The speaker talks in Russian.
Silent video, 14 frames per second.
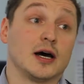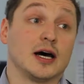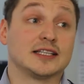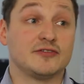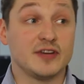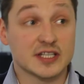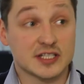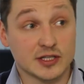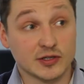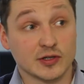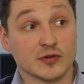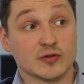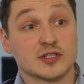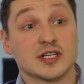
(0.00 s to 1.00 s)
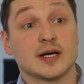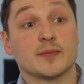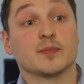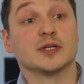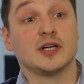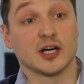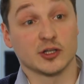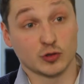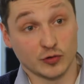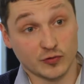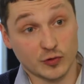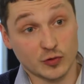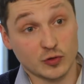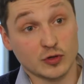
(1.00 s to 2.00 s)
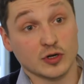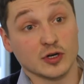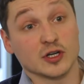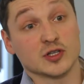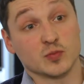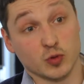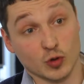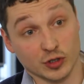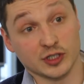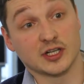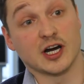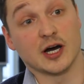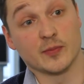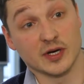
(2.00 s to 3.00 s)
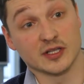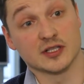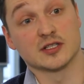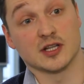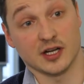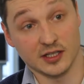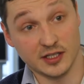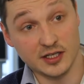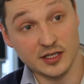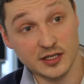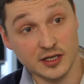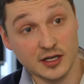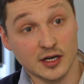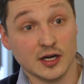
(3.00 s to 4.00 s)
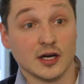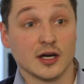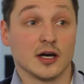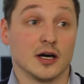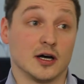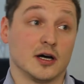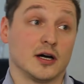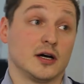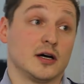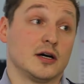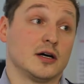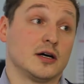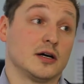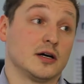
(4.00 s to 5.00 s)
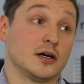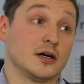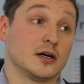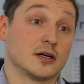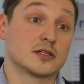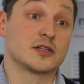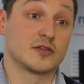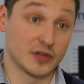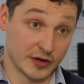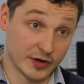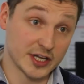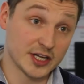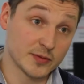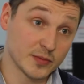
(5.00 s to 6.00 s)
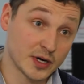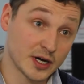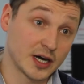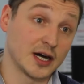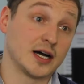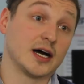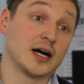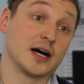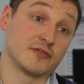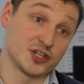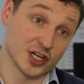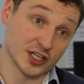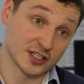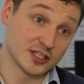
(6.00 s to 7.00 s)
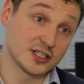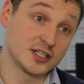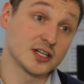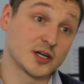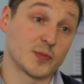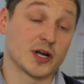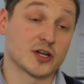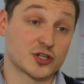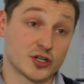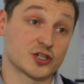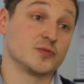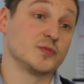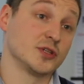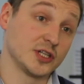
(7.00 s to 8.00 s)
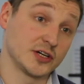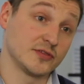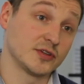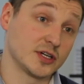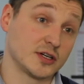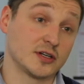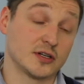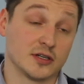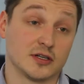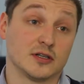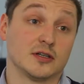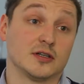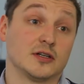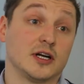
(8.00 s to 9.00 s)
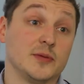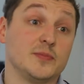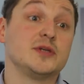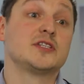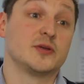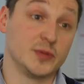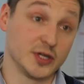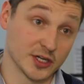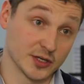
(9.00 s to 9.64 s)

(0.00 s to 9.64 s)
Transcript: ответственного за подготовку сборных команд страны к соревнованиям, а в частности к прошедшим недавно Олимпийским